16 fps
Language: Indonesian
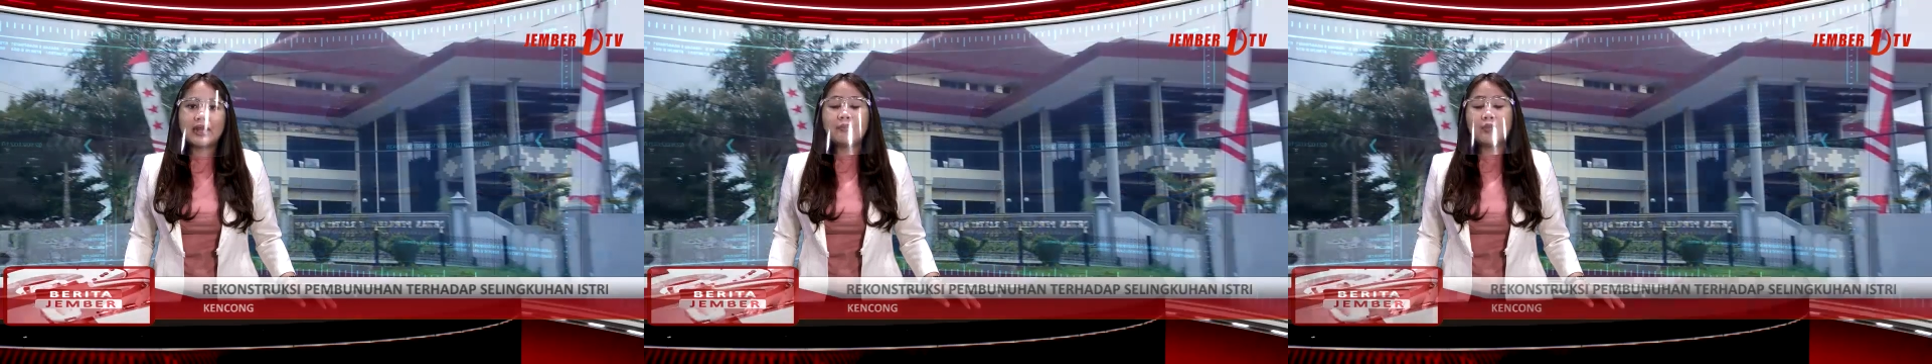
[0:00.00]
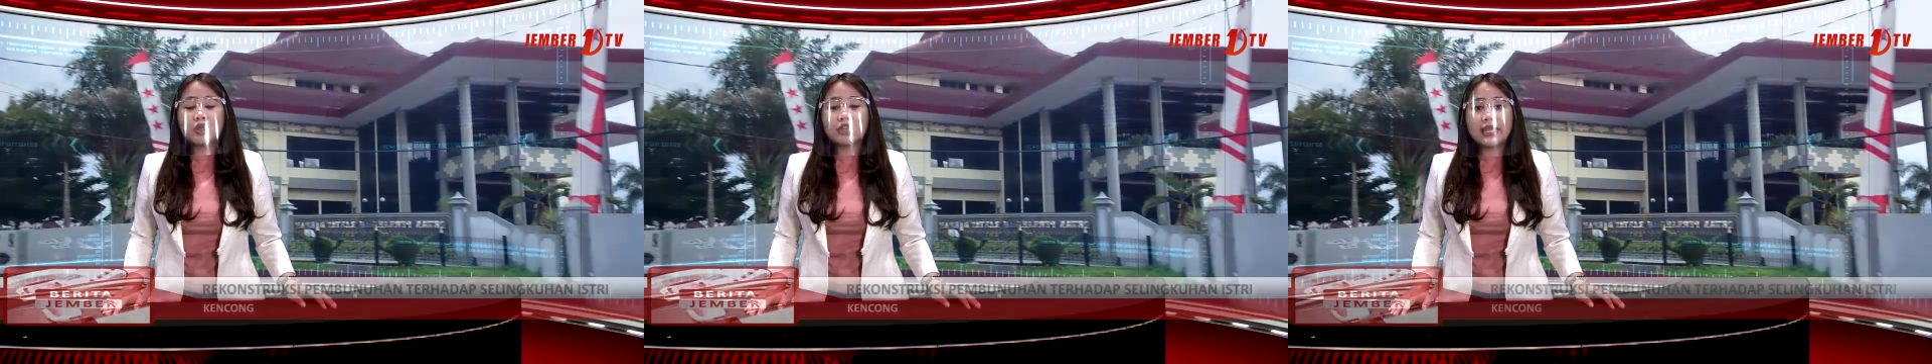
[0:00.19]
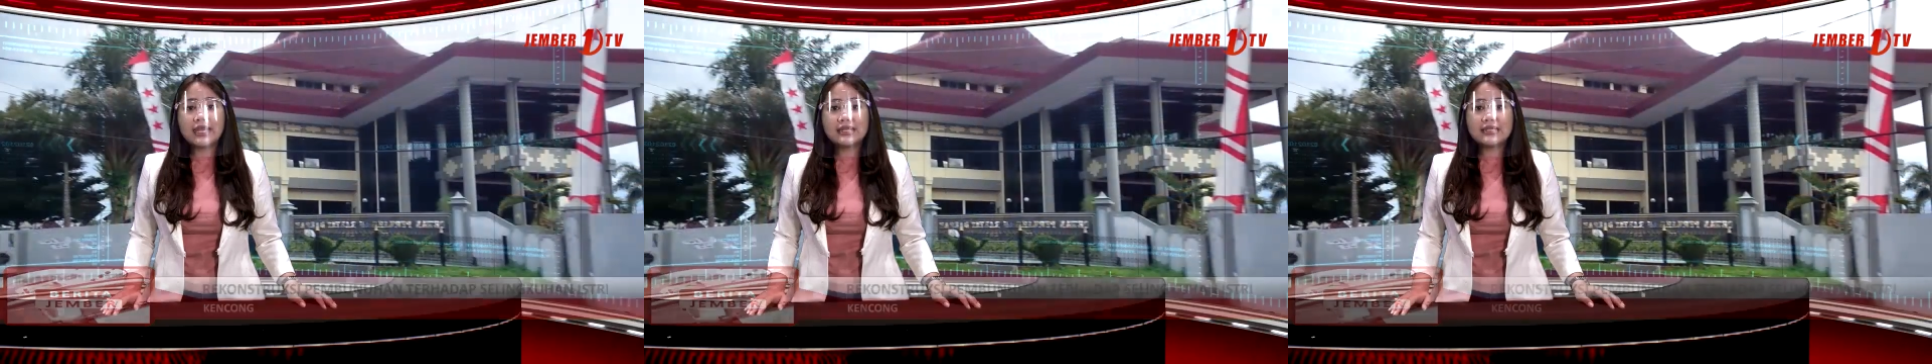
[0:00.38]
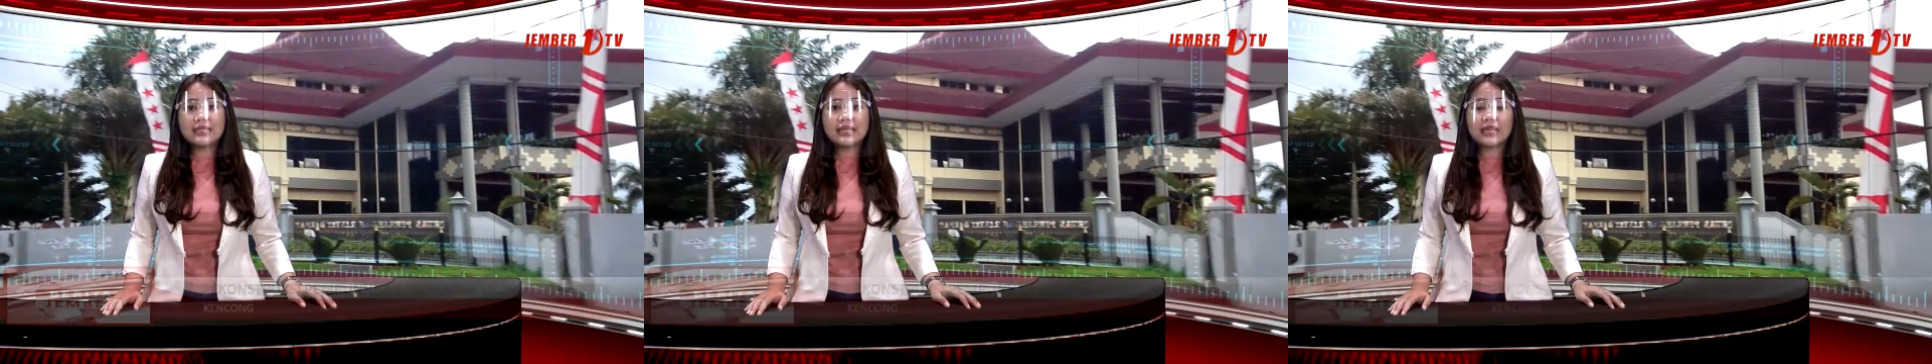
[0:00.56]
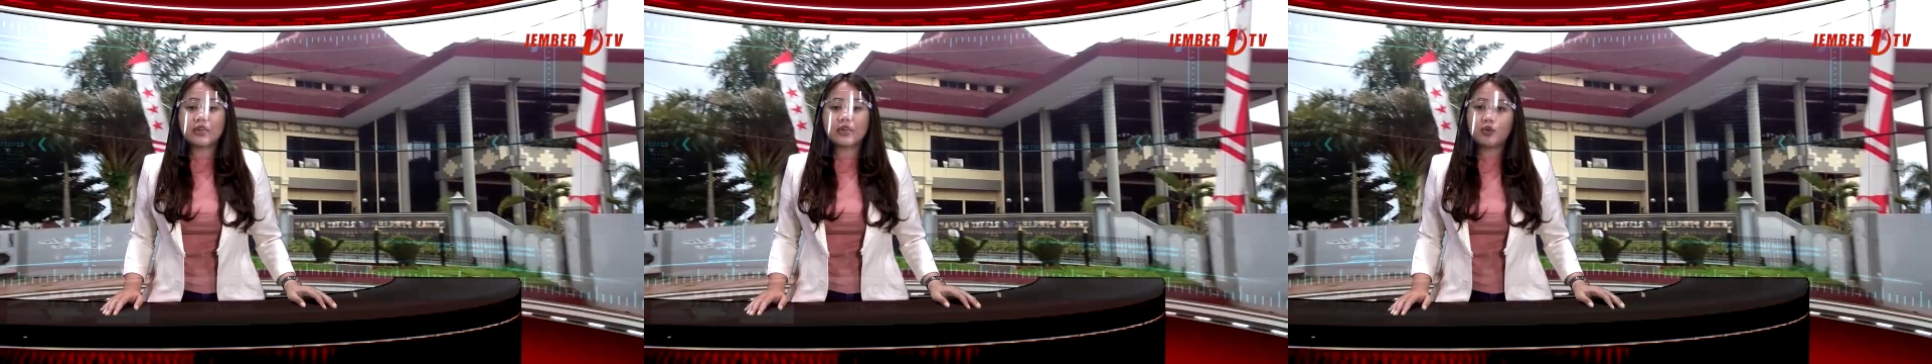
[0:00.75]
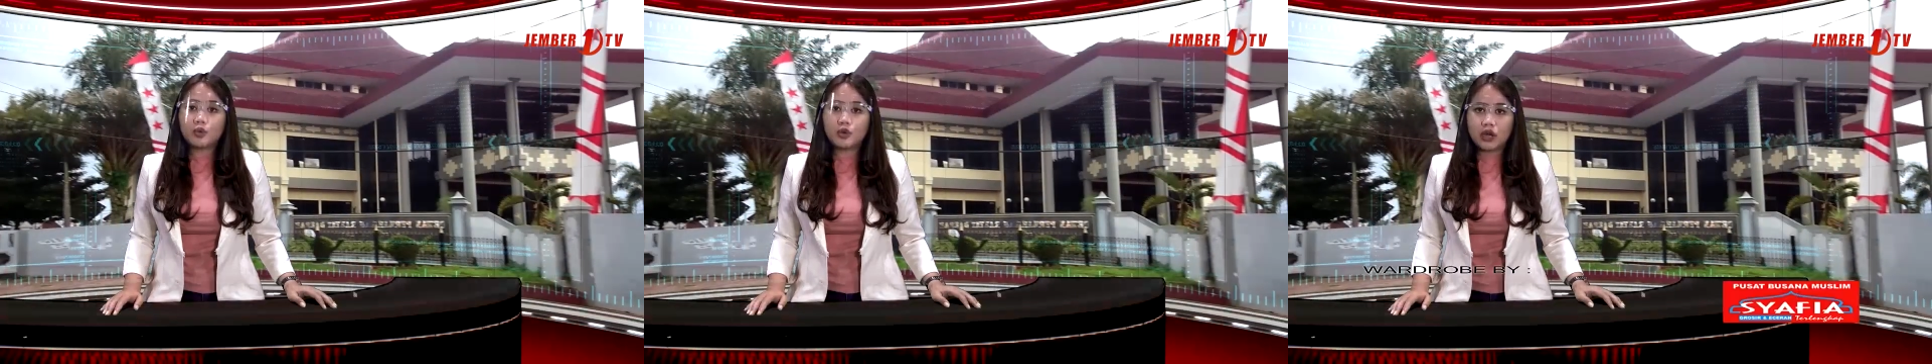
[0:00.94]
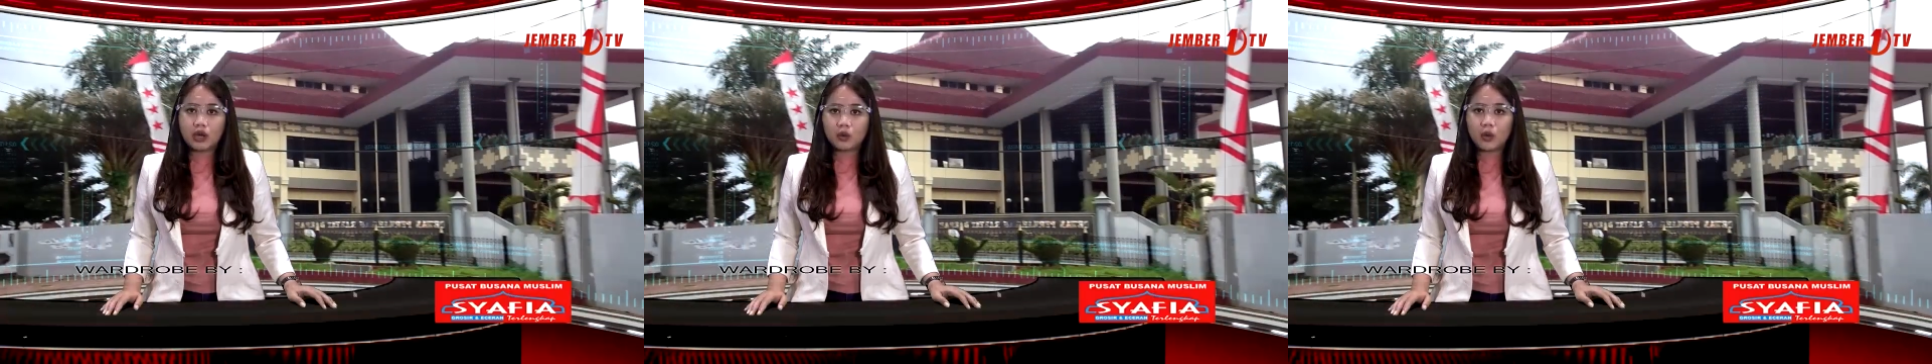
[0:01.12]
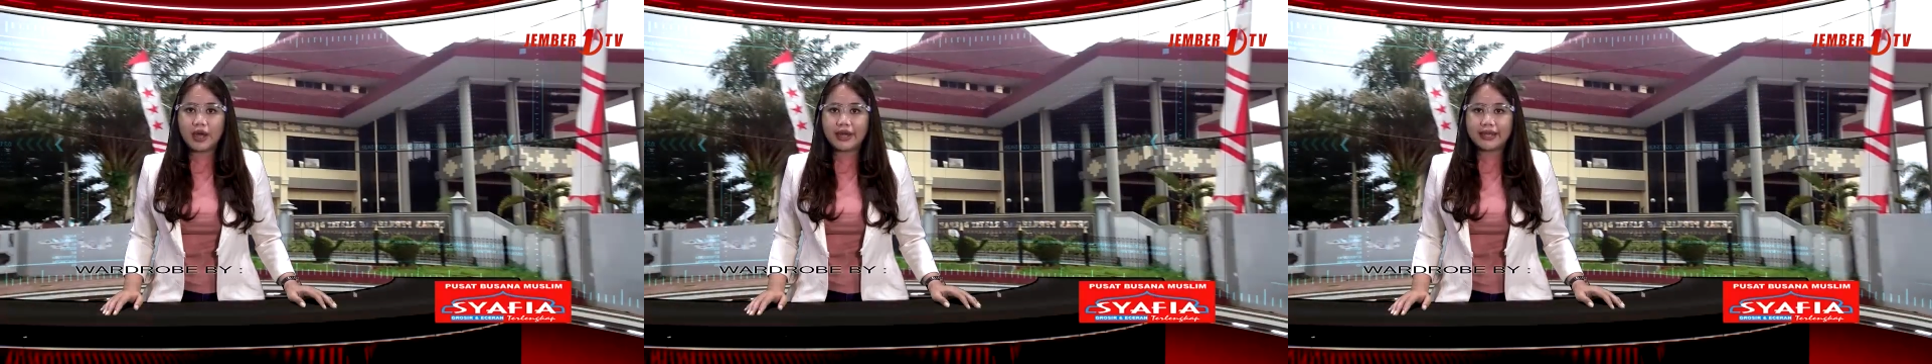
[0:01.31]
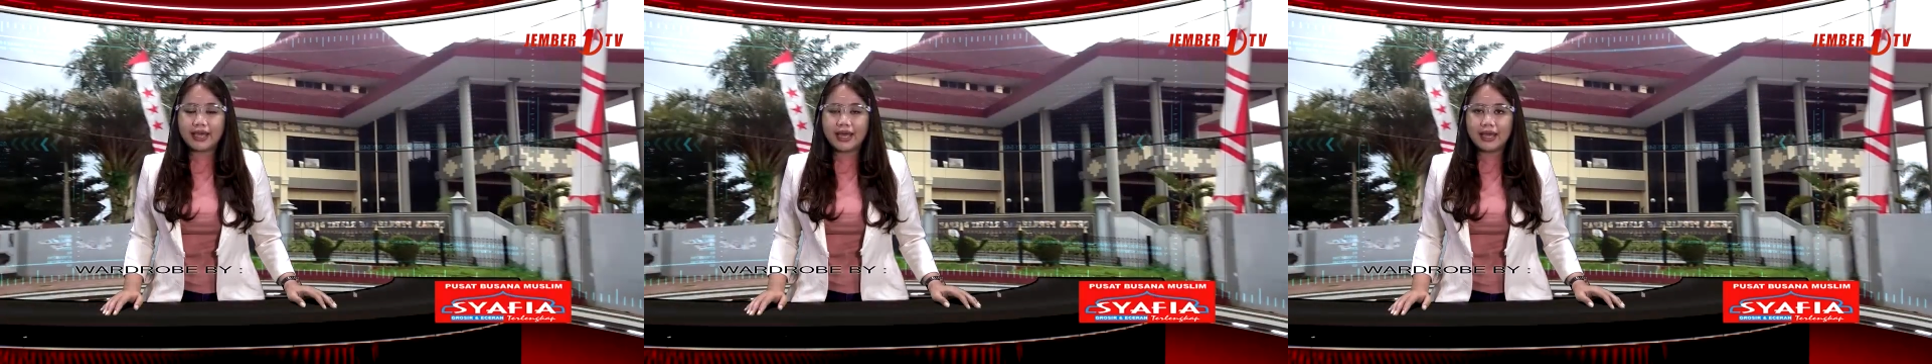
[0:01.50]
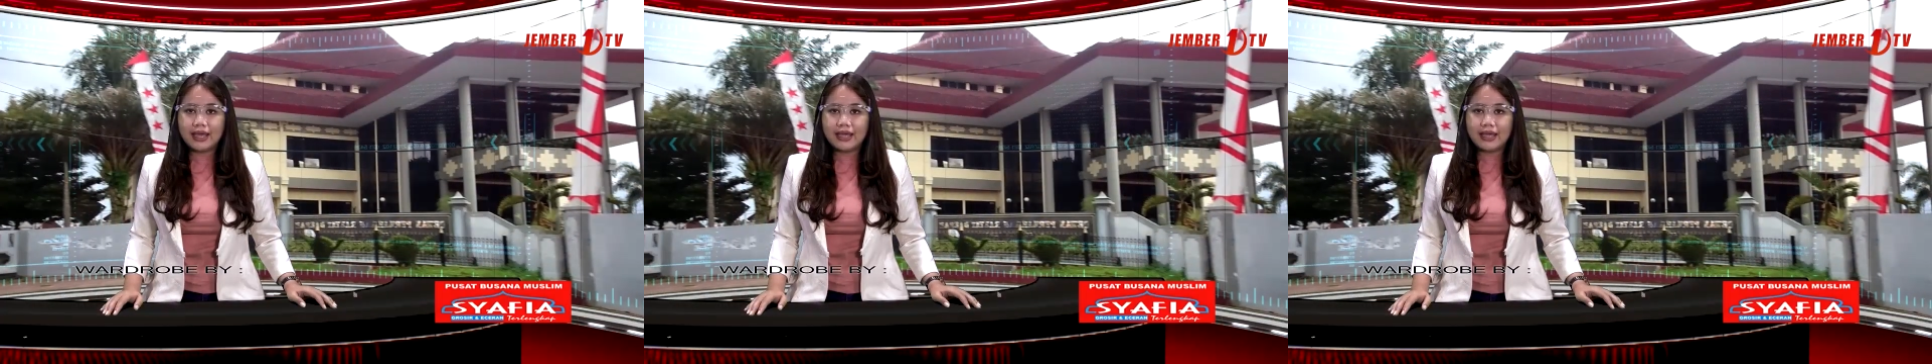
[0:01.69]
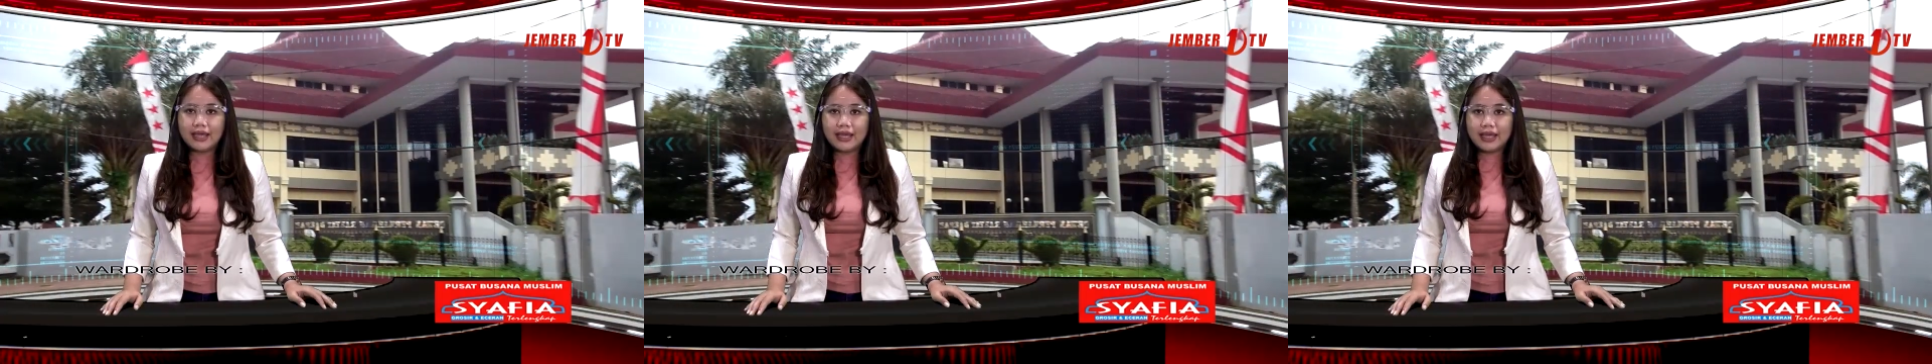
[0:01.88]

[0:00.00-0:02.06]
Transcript: potensi kerumunan warga.